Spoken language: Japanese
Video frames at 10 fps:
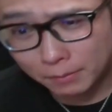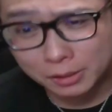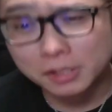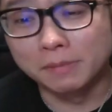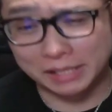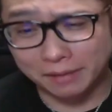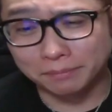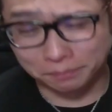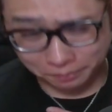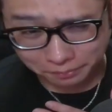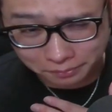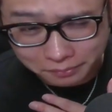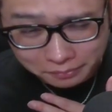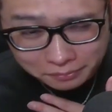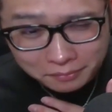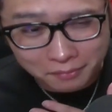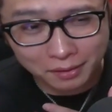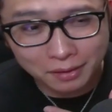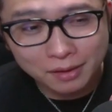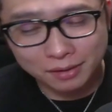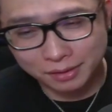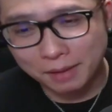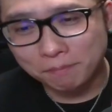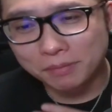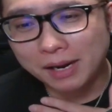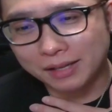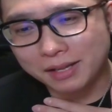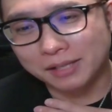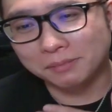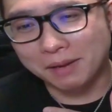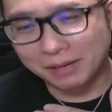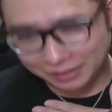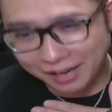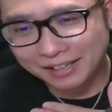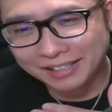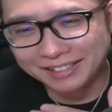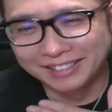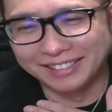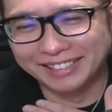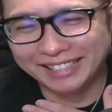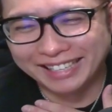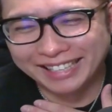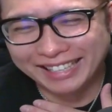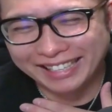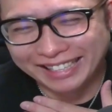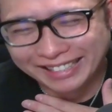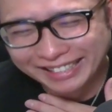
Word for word: すいません。ゲップが出てしまいました